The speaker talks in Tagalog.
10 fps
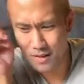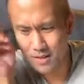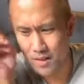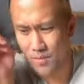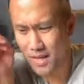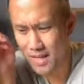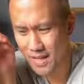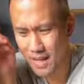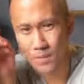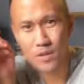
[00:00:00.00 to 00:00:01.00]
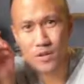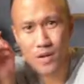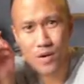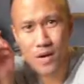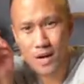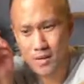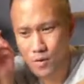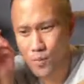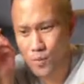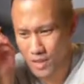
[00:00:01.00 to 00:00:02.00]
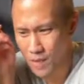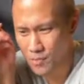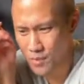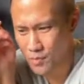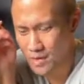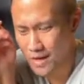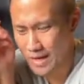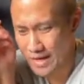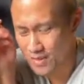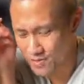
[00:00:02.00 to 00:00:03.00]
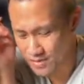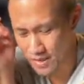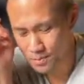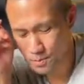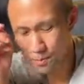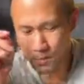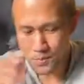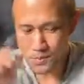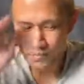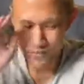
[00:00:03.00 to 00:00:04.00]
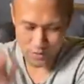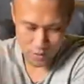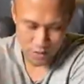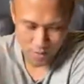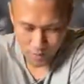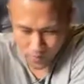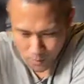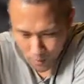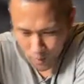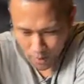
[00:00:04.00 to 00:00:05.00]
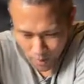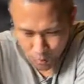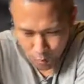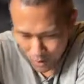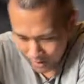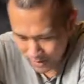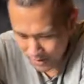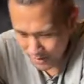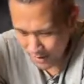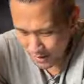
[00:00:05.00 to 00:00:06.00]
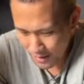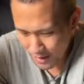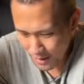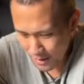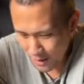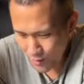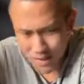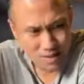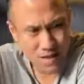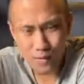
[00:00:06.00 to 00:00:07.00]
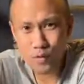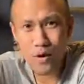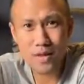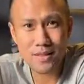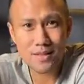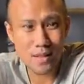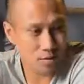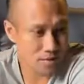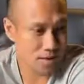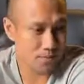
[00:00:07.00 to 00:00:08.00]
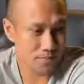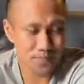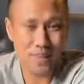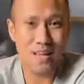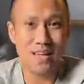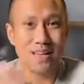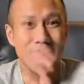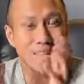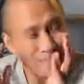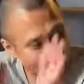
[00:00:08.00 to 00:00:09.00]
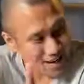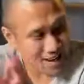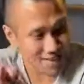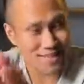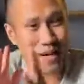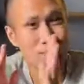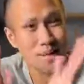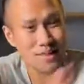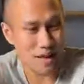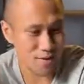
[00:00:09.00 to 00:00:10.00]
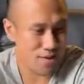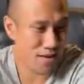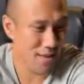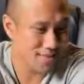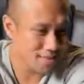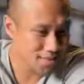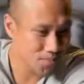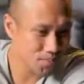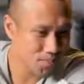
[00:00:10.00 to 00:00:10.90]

Siyempre, ginagamit na ni Johan, common laptop to ng creative team. Ito na yung laptop ko, M1. Actually, nasa around 200,000. Kanina lang, nag-shopping tayo ng lens.